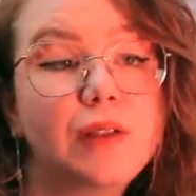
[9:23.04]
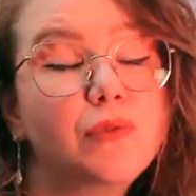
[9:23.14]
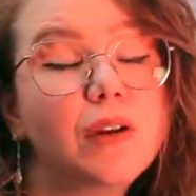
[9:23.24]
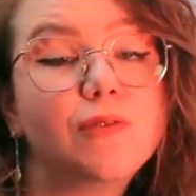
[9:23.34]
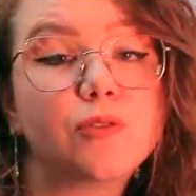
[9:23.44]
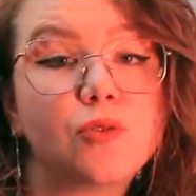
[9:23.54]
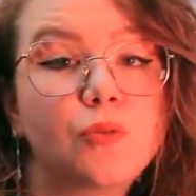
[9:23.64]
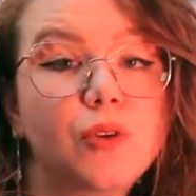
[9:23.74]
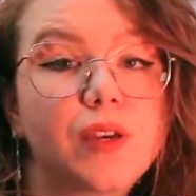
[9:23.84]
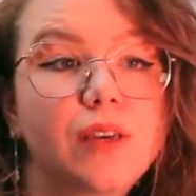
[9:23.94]
Plein de fois, ils vont se
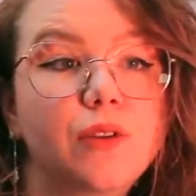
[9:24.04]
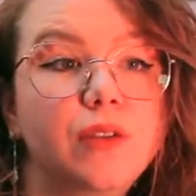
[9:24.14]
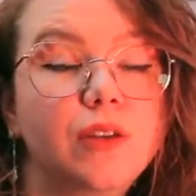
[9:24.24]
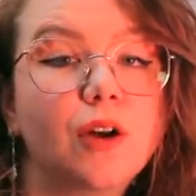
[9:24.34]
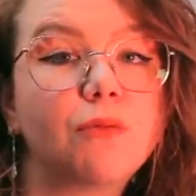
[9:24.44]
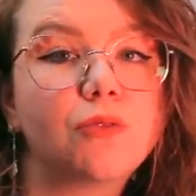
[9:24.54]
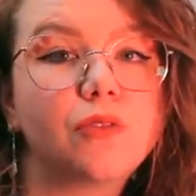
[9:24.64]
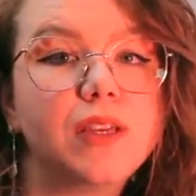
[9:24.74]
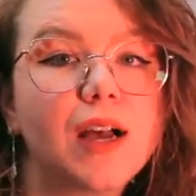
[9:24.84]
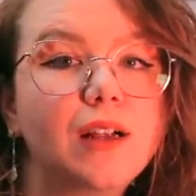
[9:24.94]
moquer euh, des normes
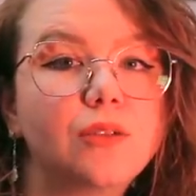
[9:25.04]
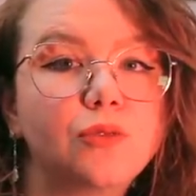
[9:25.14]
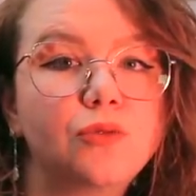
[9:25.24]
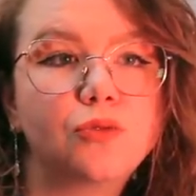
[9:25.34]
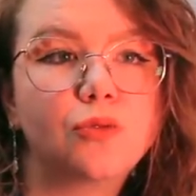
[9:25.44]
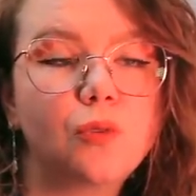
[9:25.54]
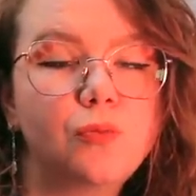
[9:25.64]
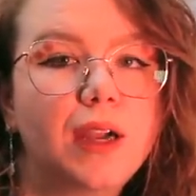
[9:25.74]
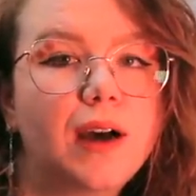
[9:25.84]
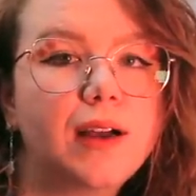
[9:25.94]
sociales, de tout ce
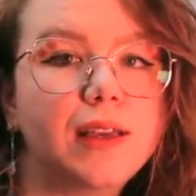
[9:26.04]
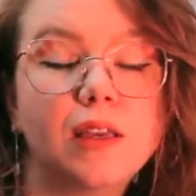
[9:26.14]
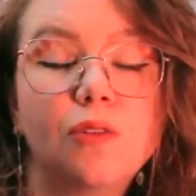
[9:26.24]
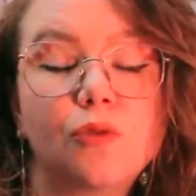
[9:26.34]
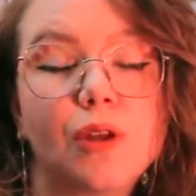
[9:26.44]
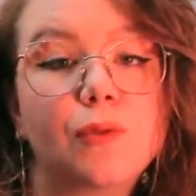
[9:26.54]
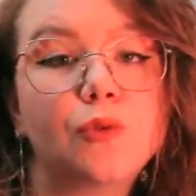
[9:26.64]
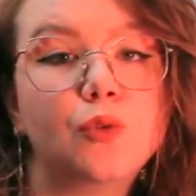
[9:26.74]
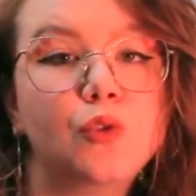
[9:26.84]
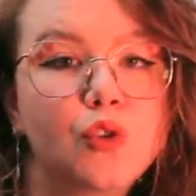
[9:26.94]
groupe-là, et notamment de